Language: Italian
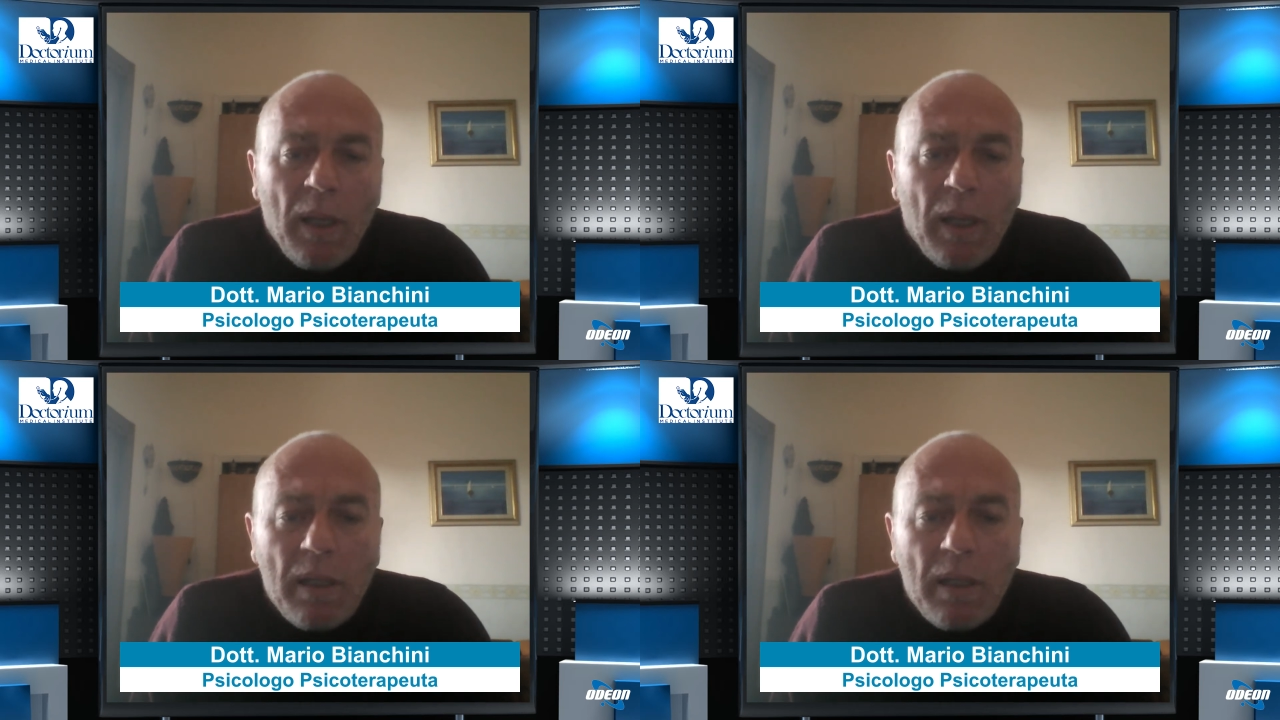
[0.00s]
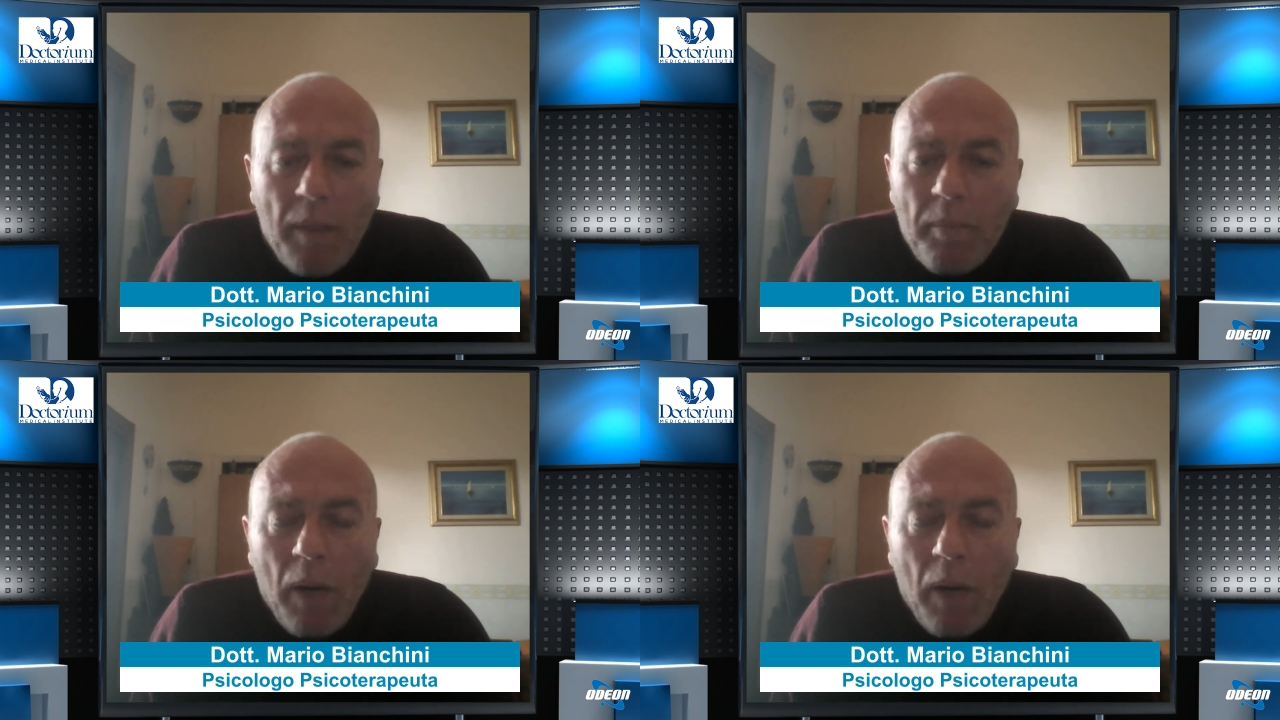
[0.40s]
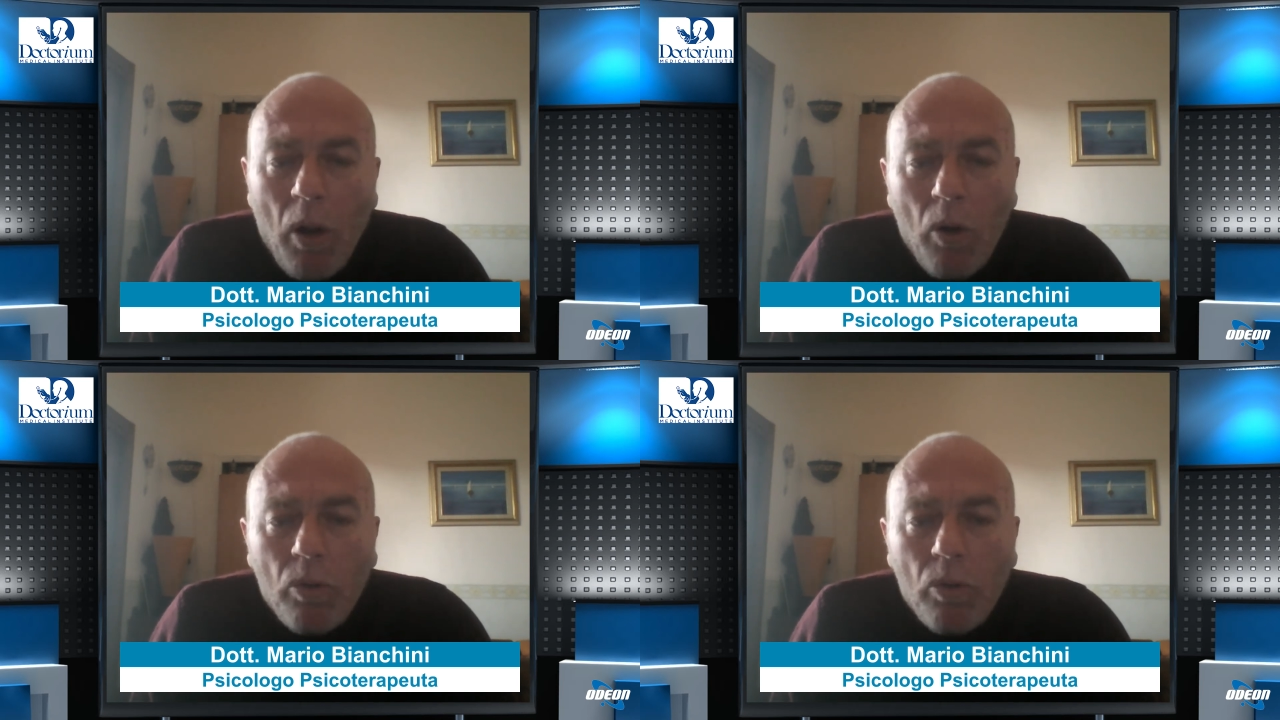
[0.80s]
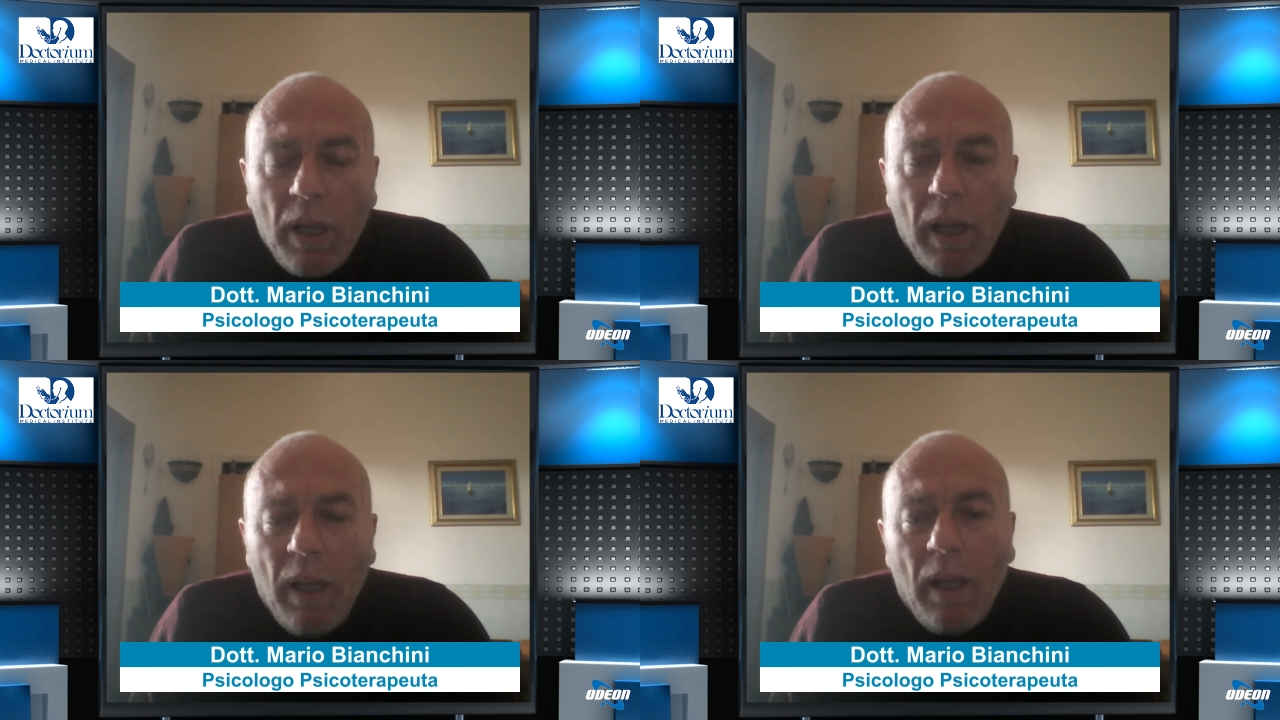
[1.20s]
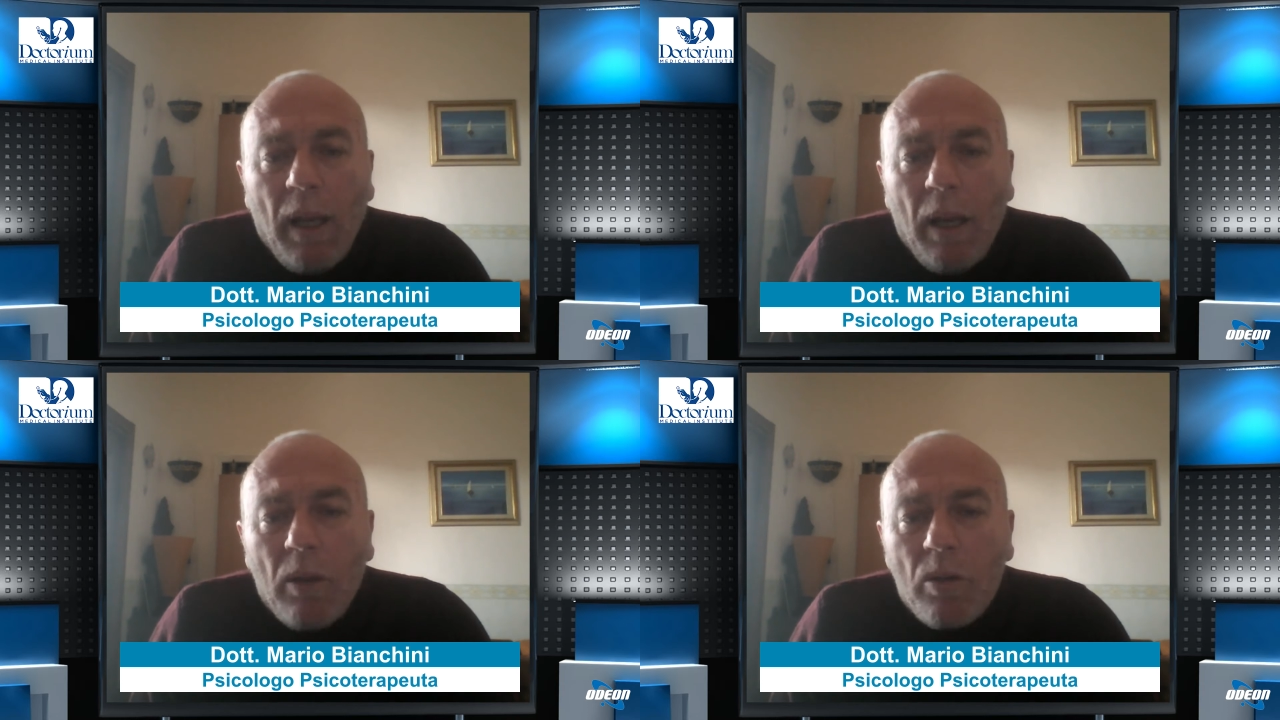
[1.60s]
che sembrano alludere
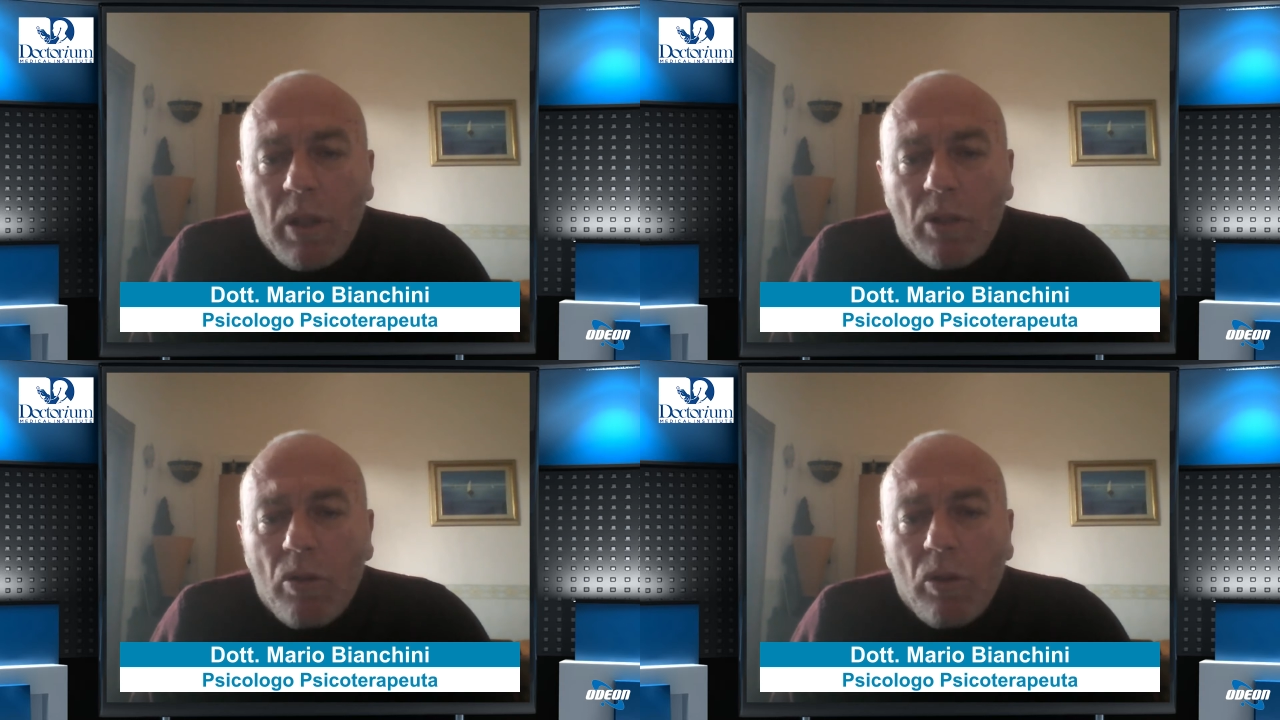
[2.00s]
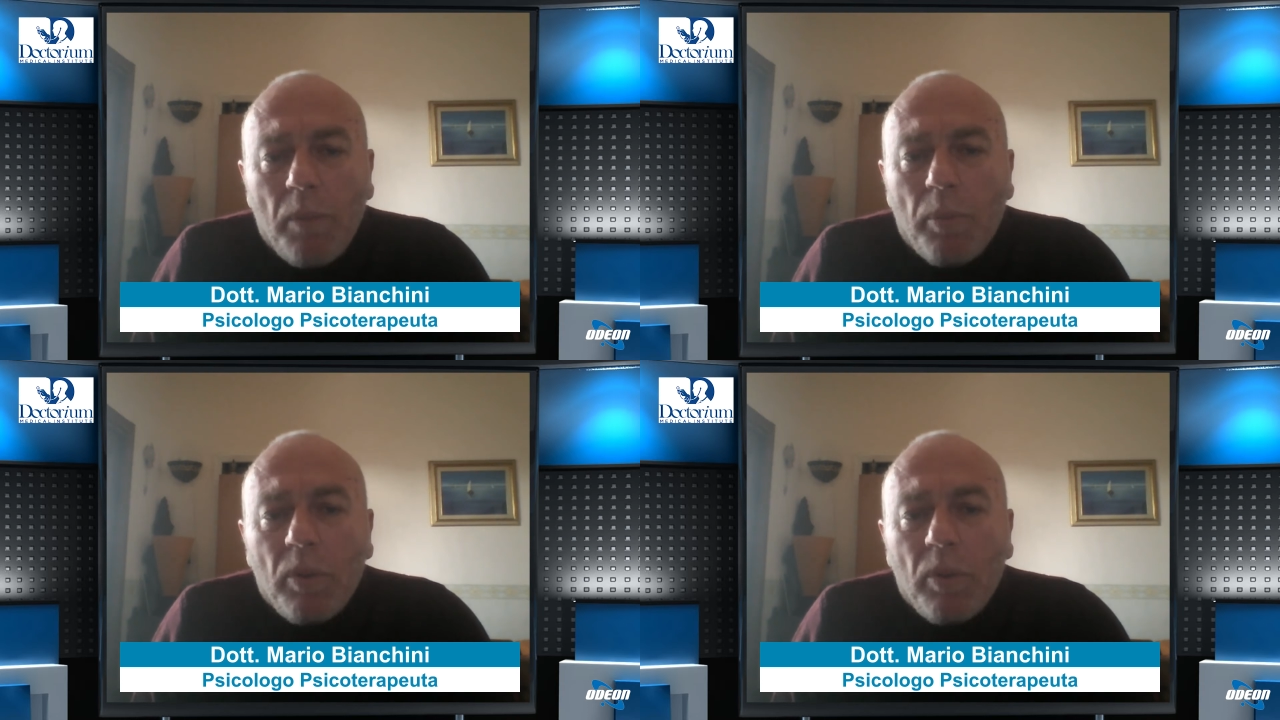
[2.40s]
allo stesso tipo